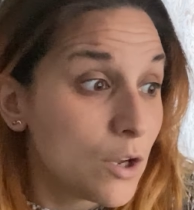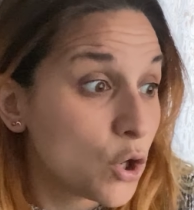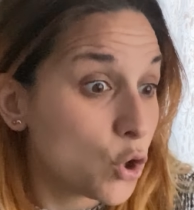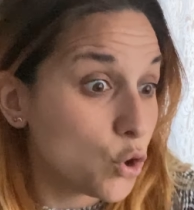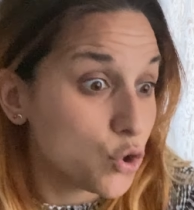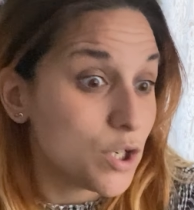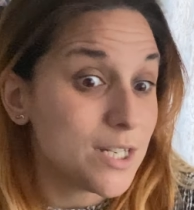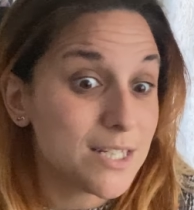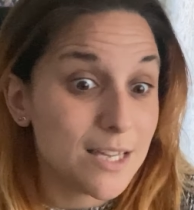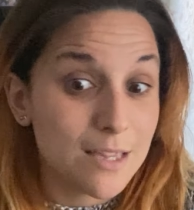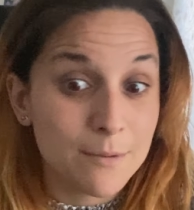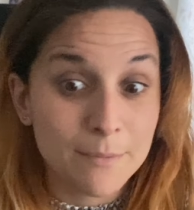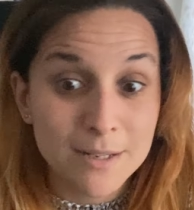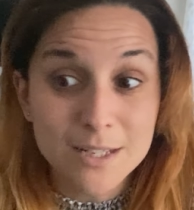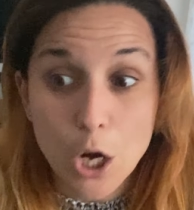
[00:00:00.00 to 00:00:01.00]
Cosas que
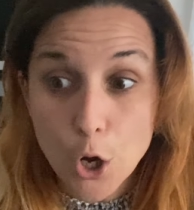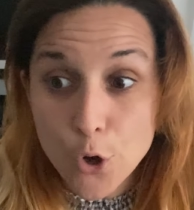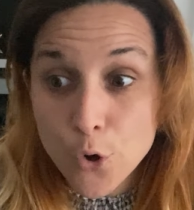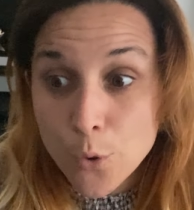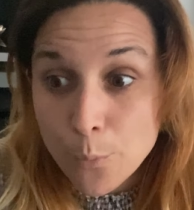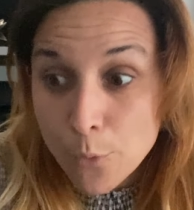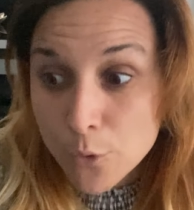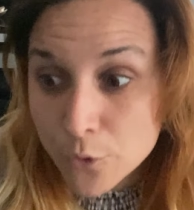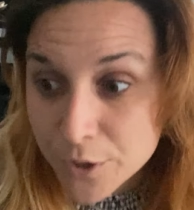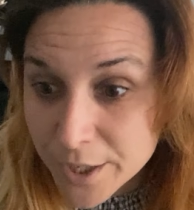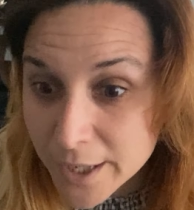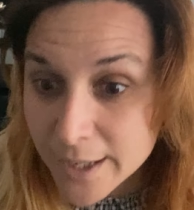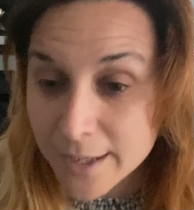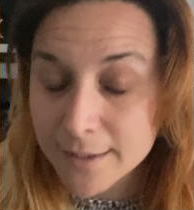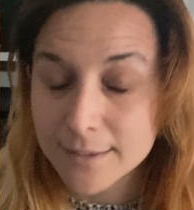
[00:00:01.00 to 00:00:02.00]
además no puedo
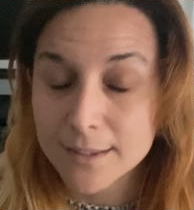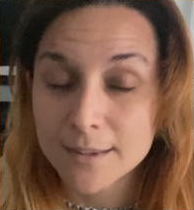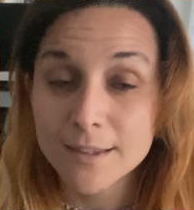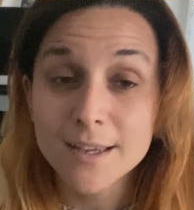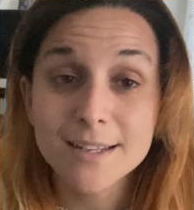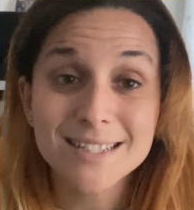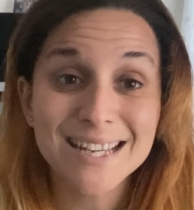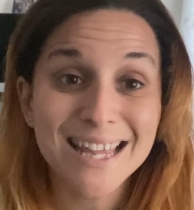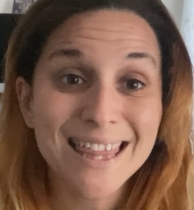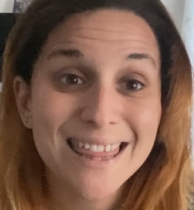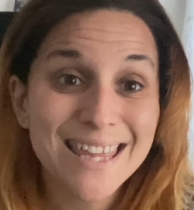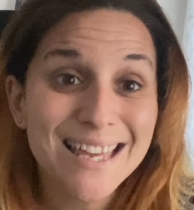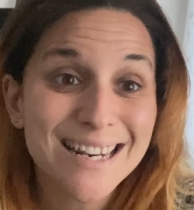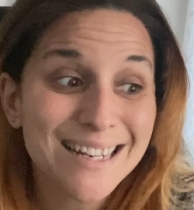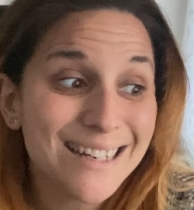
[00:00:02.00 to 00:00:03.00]
llegar a entender. Se
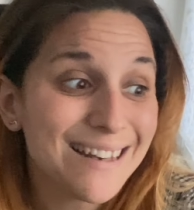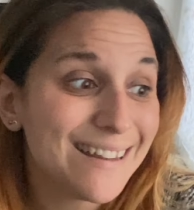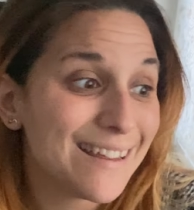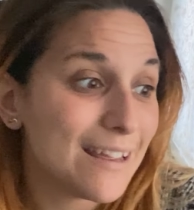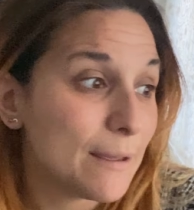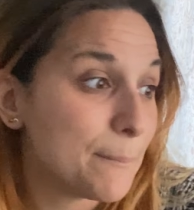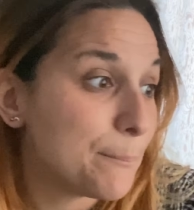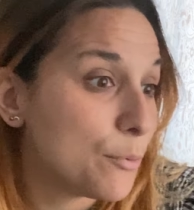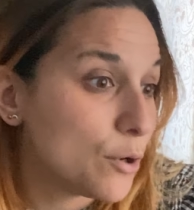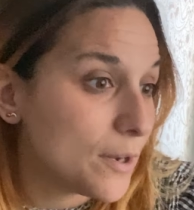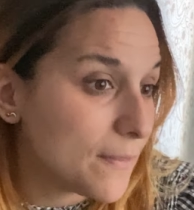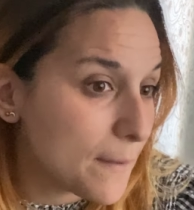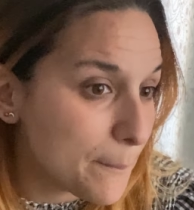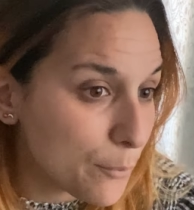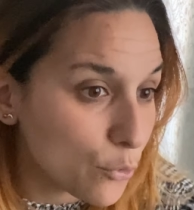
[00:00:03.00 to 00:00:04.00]
cierran eh,
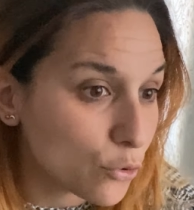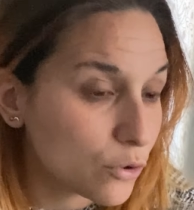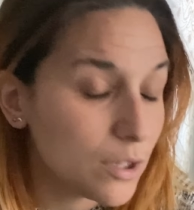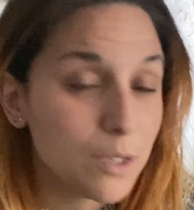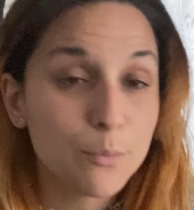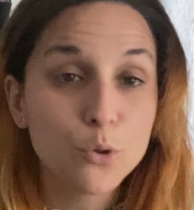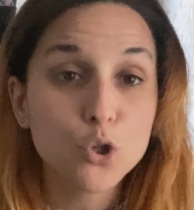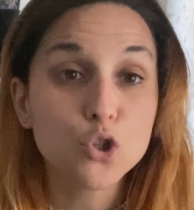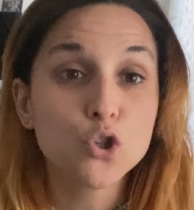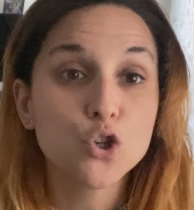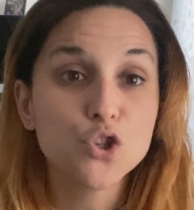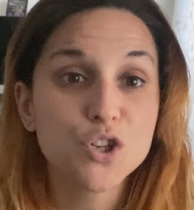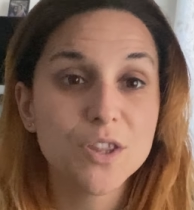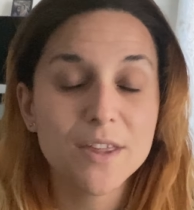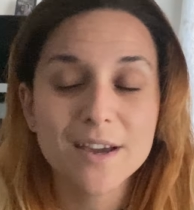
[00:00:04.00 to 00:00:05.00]
polideportivos, no
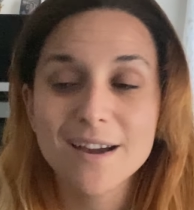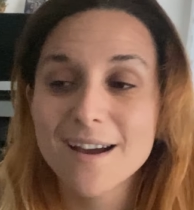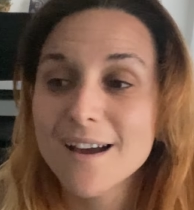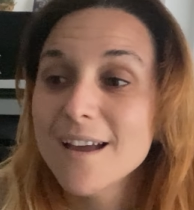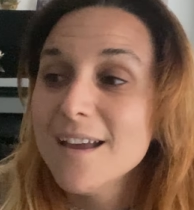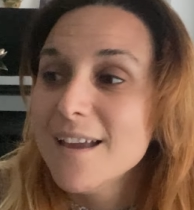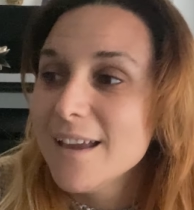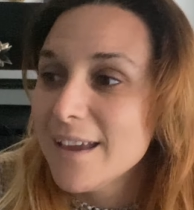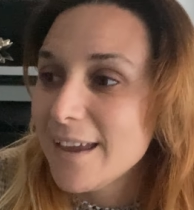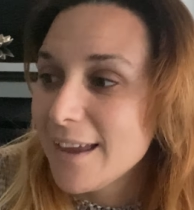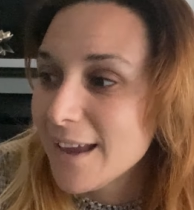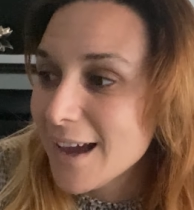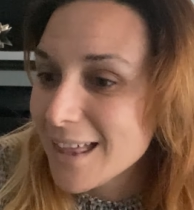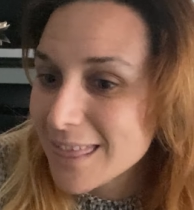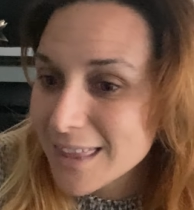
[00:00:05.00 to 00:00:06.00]
se deja
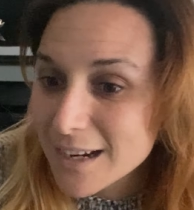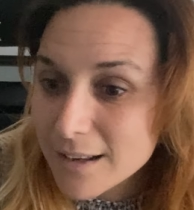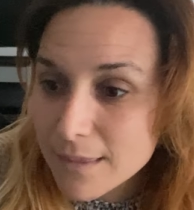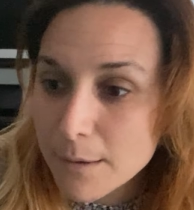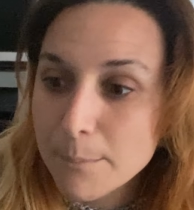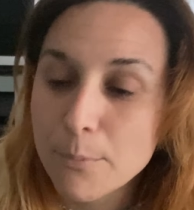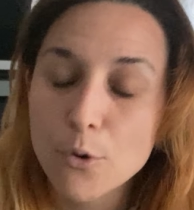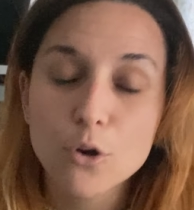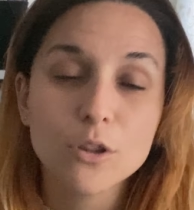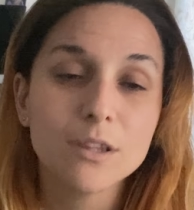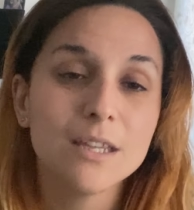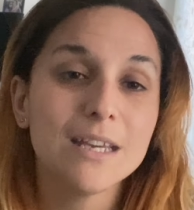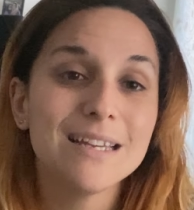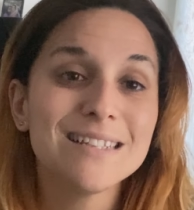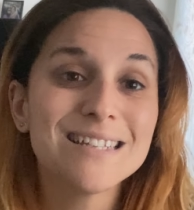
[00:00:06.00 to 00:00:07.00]
eh, hacer
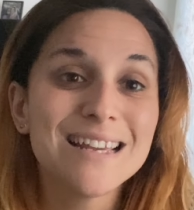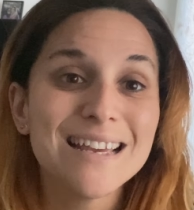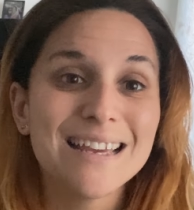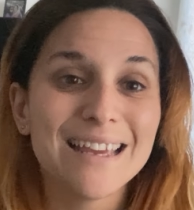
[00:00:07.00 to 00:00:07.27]
deportes,